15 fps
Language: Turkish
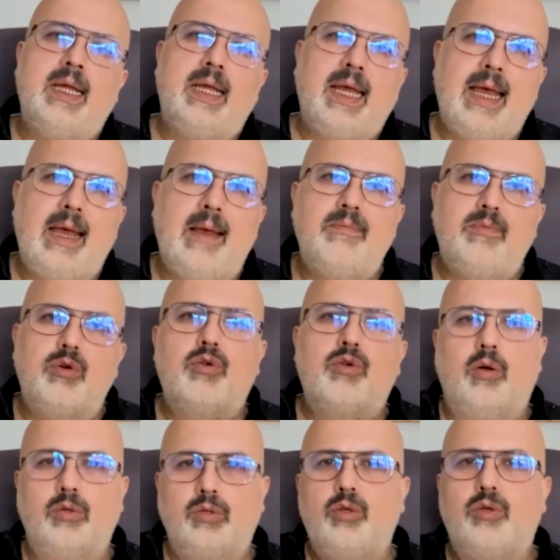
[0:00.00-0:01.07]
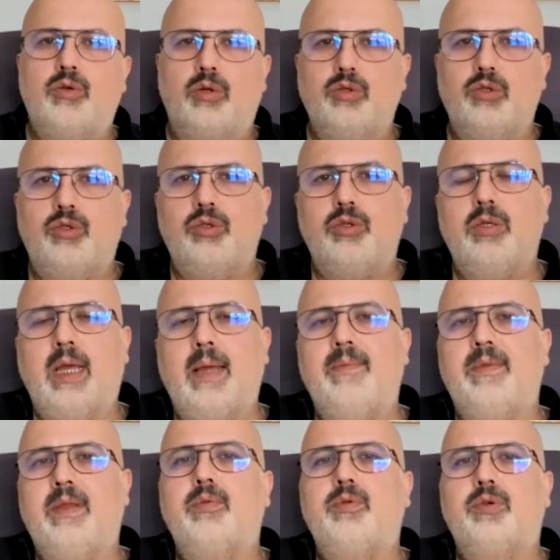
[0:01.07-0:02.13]
hem bu konuyu konuşur hem
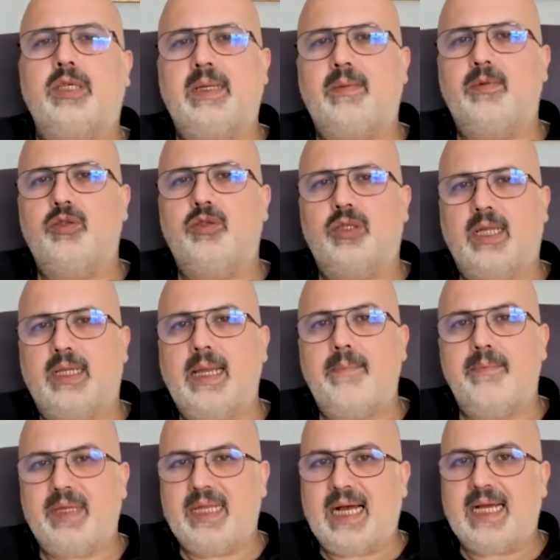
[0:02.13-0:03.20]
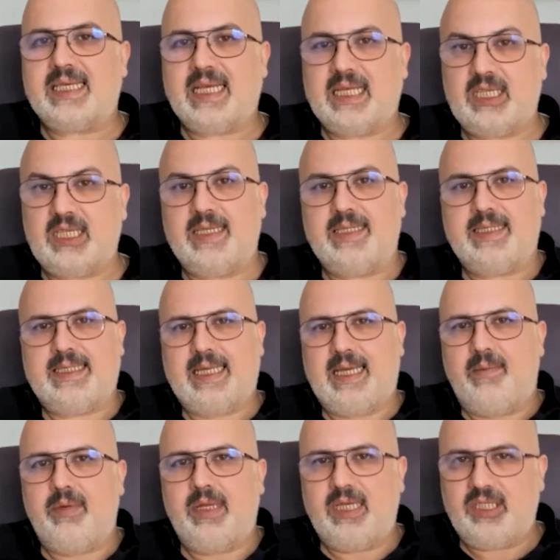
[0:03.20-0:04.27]
de bu kitabın üzerinden bir daha geçeriz
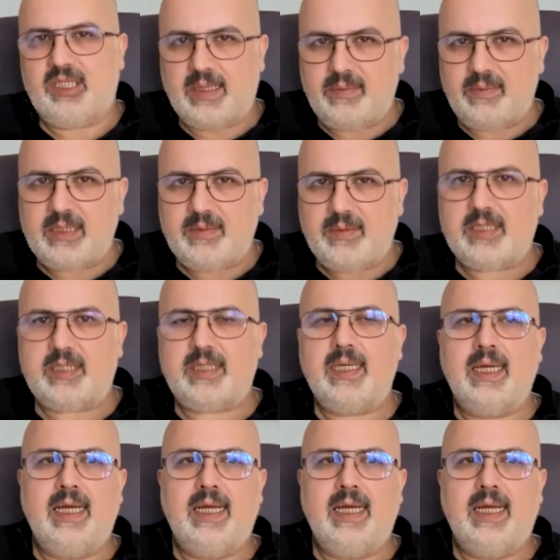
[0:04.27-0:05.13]
diyebileceğimiz bir